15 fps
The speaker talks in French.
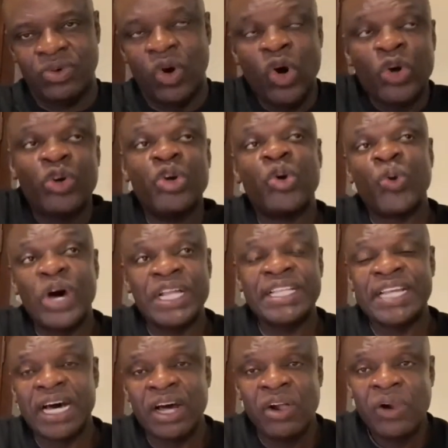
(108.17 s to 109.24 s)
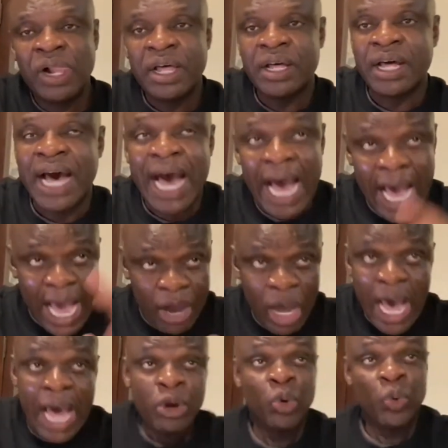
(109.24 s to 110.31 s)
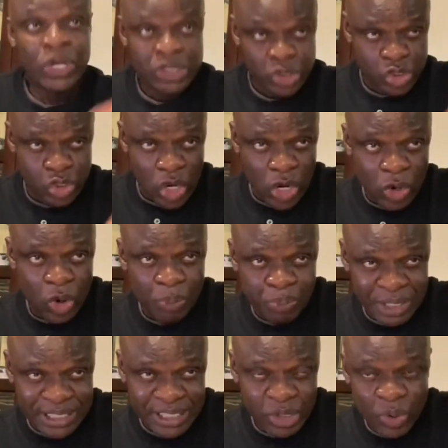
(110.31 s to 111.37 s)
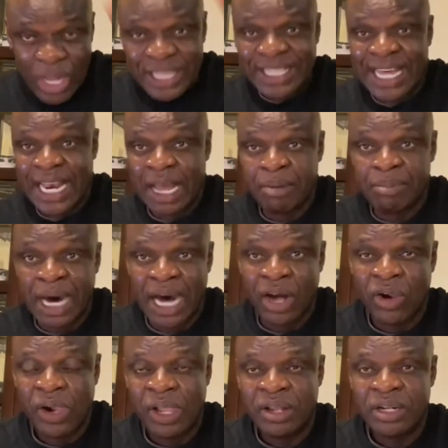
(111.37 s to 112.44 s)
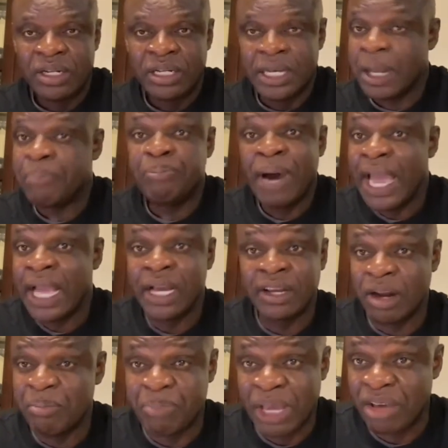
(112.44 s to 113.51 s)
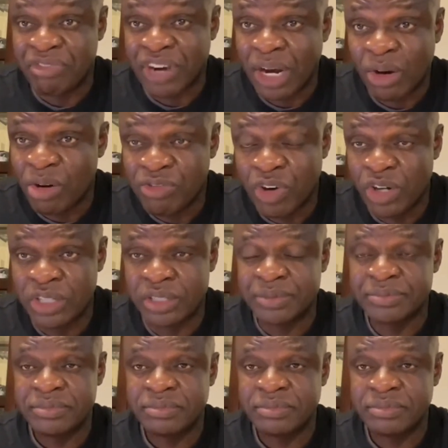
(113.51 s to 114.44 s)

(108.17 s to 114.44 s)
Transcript: Or, le Rwanda, à lui seul, le petit Rwanda là-bas, n'est pas un grand pays francophone.